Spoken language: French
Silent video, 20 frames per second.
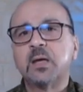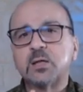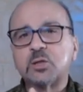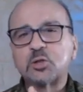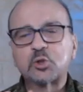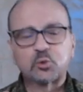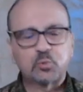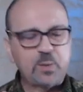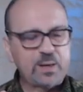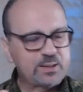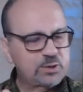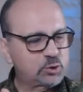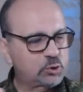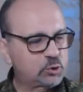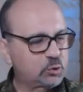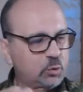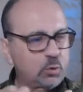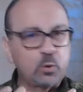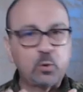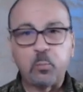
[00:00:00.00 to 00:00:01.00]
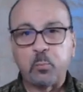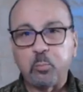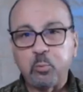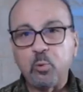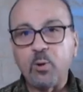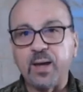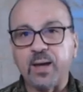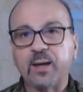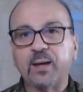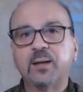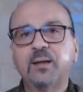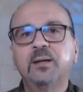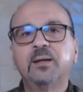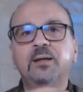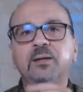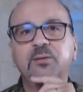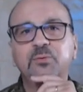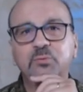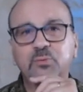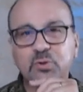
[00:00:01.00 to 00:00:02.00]
soit sur le point
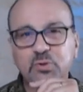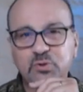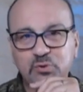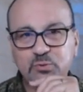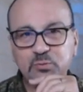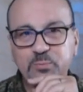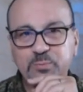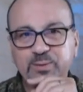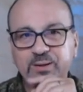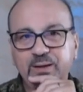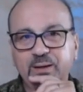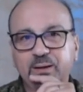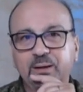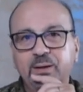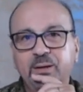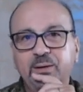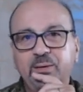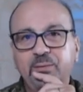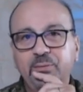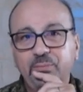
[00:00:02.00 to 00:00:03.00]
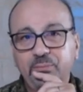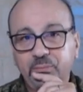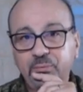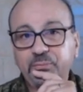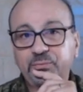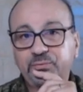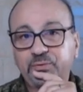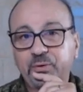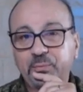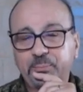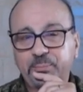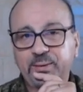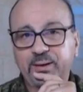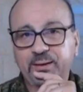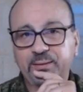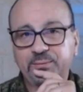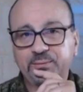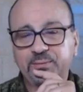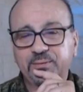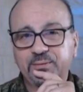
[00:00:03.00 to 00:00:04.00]
de subir une
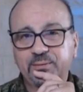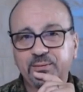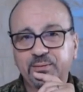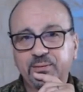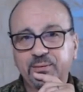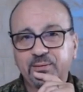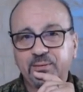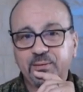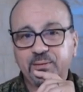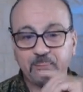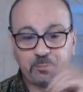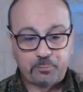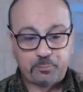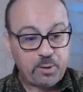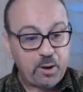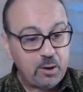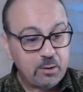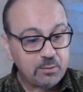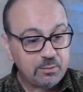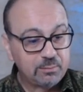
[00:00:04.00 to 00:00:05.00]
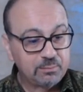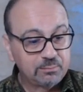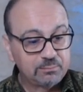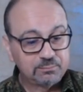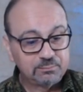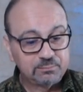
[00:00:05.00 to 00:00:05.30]
tempête. Paul